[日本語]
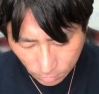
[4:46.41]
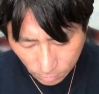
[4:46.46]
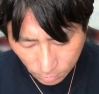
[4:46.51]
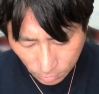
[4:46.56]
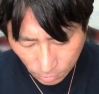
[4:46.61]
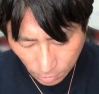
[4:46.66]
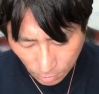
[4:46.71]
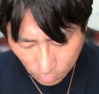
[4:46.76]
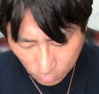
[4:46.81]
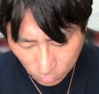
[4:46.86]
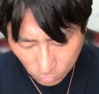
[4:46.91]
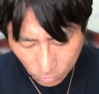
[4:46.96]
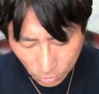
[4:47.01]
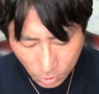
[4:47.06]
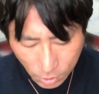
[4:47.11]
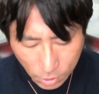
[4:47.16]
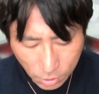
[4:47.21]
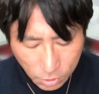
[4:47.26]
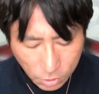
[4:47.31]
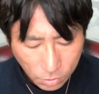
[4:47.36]
使うと
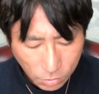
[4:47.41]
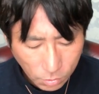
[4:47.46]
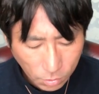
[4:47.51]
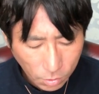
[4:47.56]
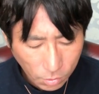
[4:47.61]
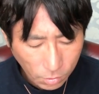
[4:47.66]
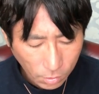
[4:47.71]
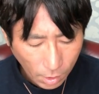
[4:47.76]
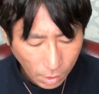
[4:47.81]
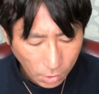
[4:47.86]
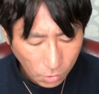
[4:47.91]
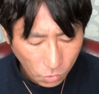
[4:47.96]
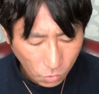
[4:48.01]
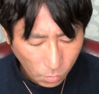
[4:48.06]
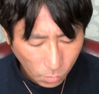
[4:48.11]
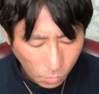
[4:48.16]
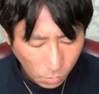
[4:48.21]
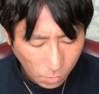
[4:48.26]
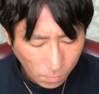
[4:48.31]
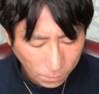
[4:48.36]
いいですよという内
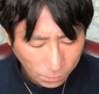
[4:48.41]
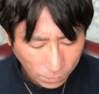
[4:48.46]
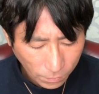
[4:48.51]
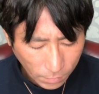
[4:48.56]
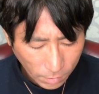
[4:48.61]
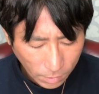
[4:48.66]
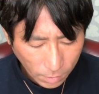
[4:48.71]
容も、